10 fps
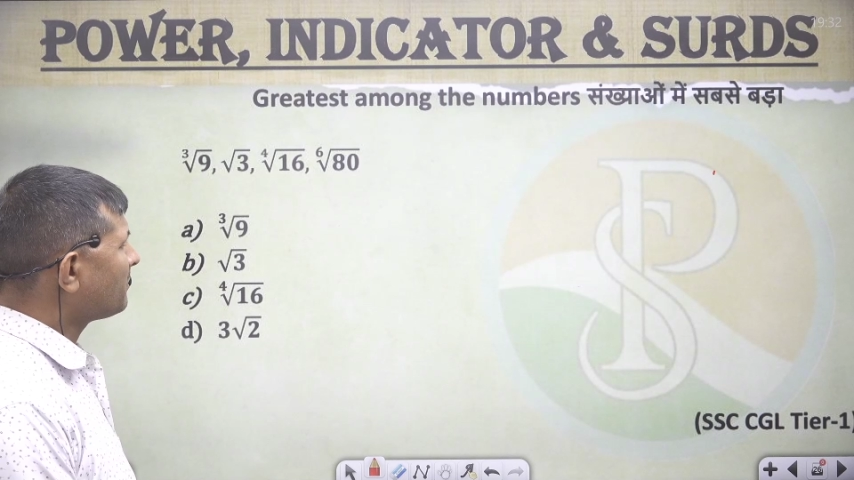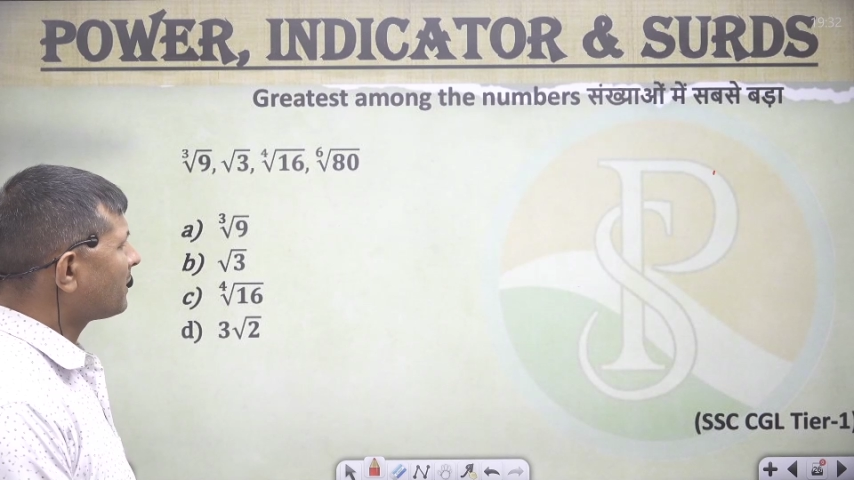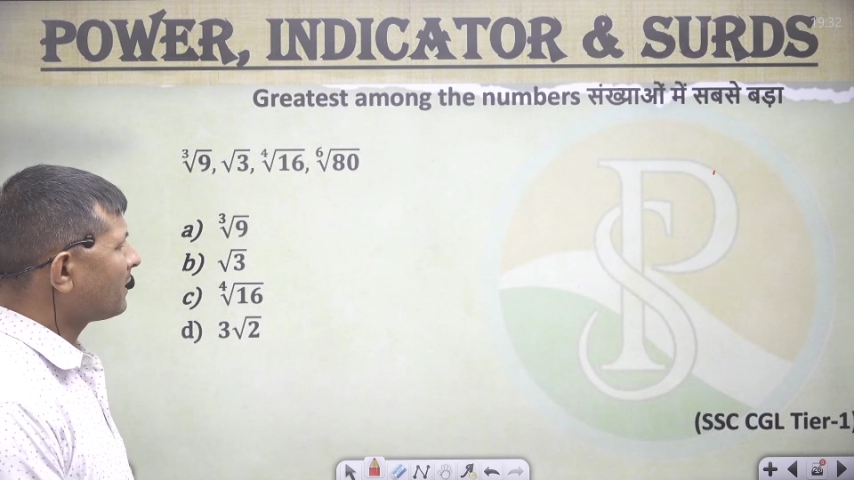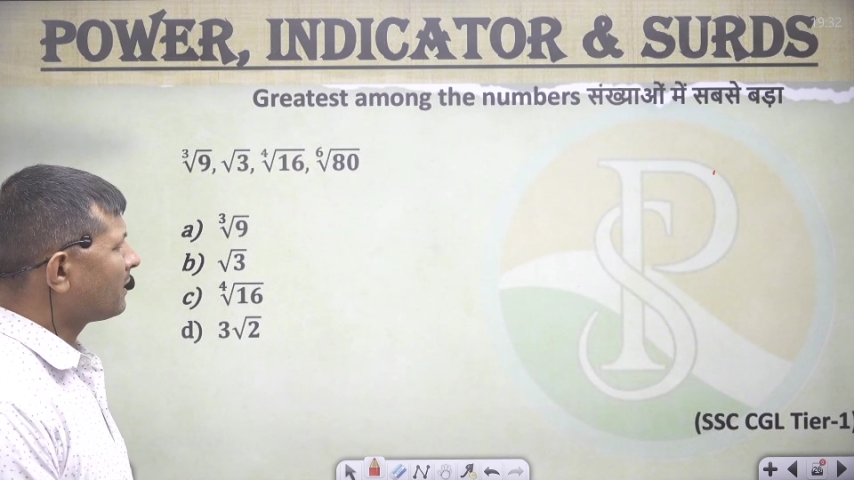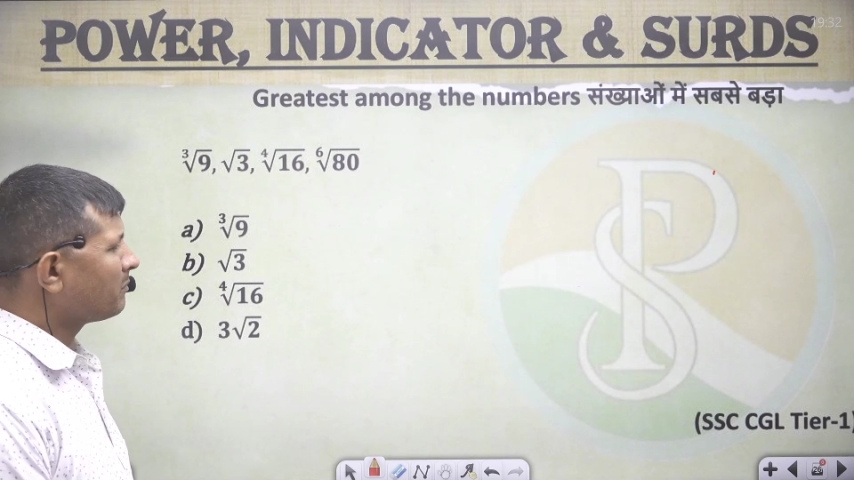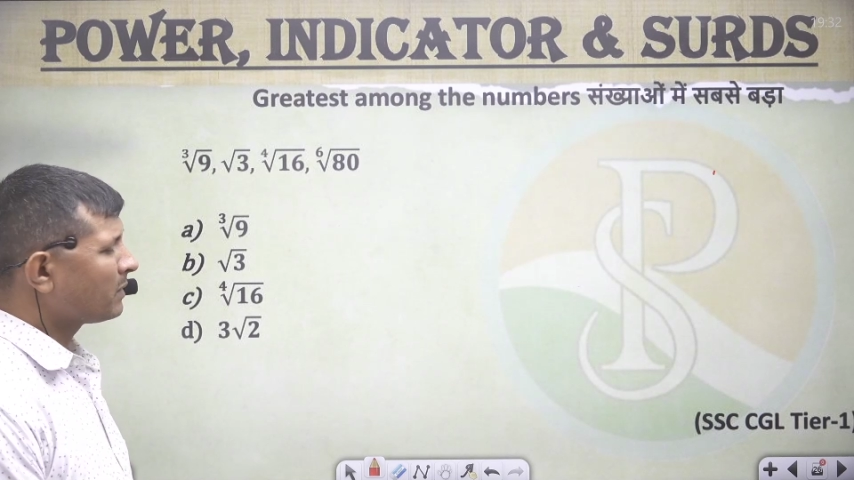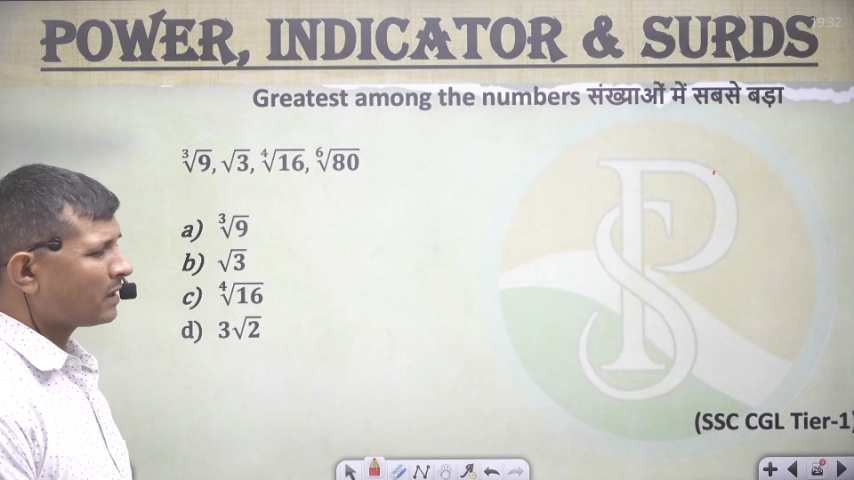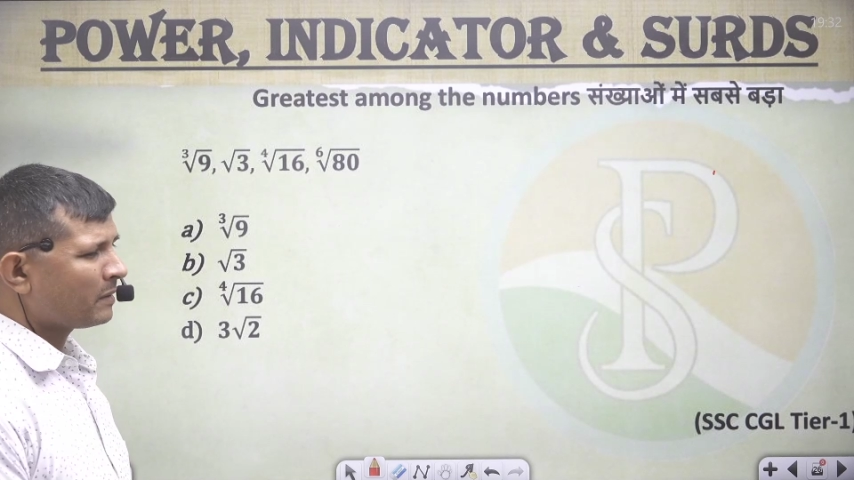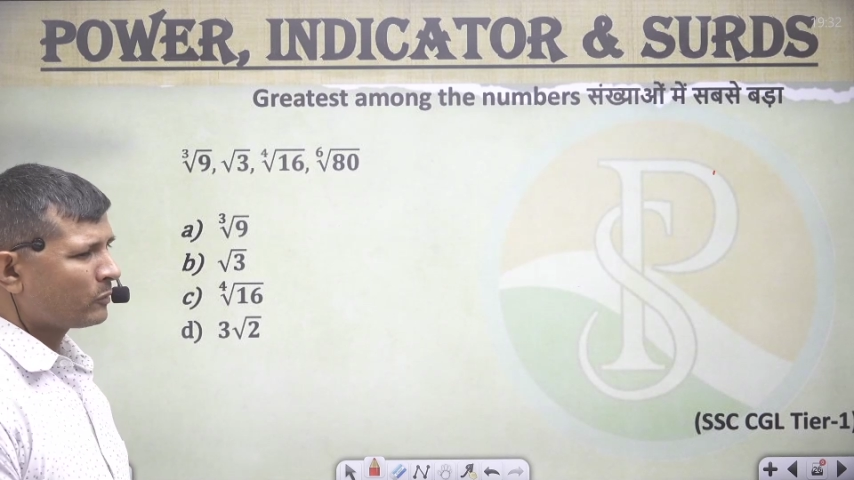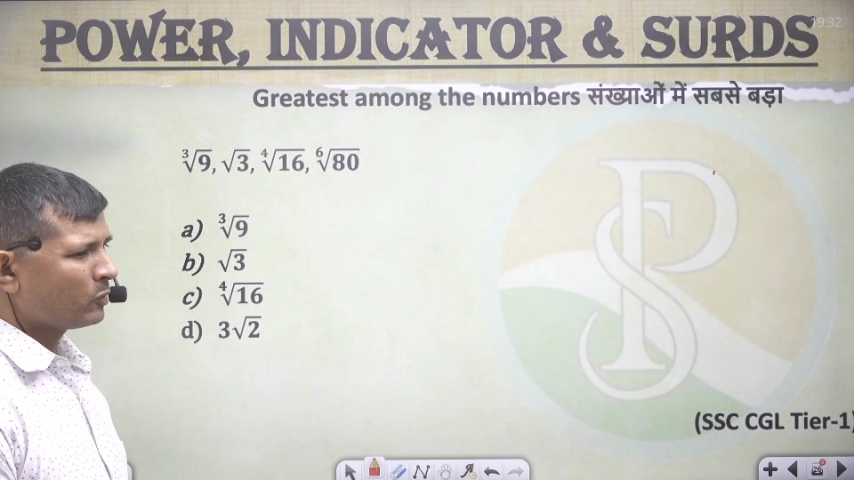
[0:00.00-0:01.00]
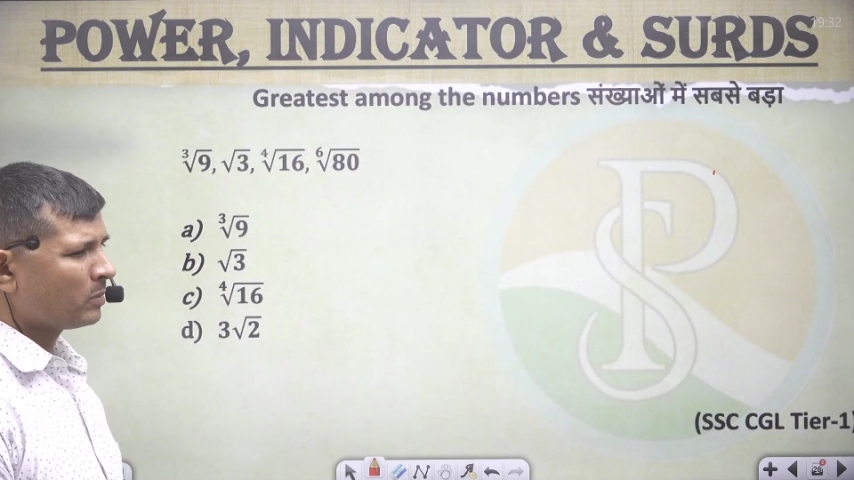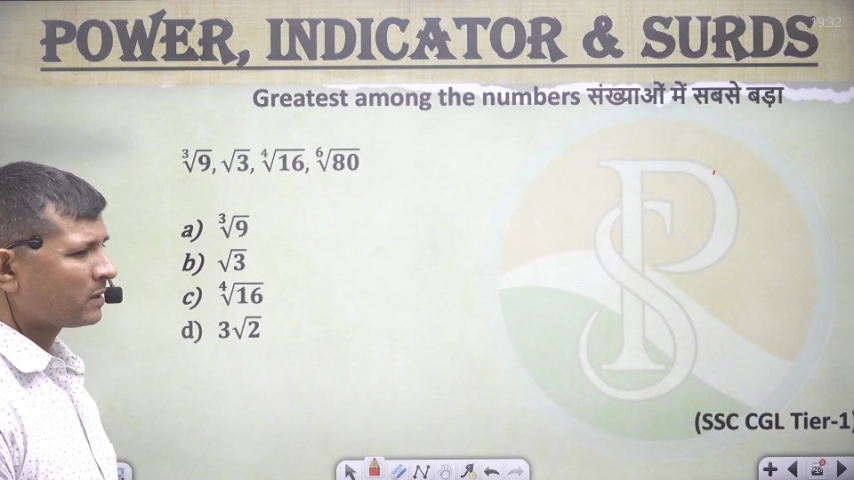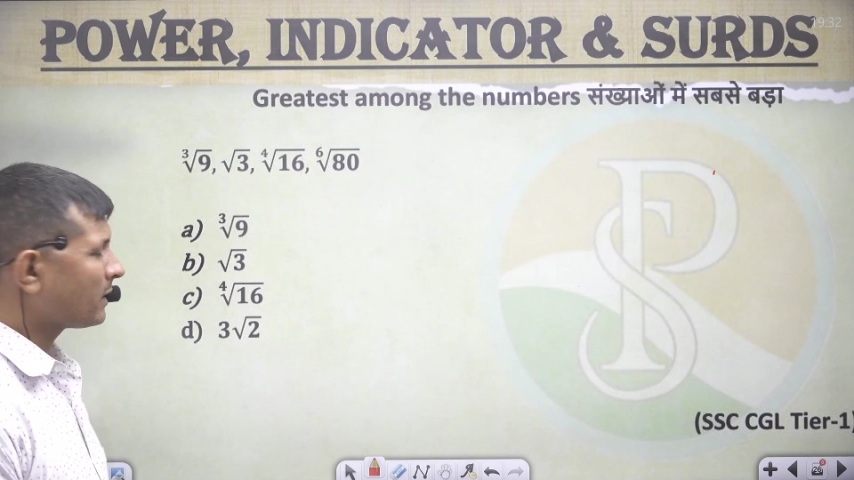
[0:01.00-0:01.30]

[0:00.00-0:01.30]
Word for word: बड़ा नंबर आपको बताना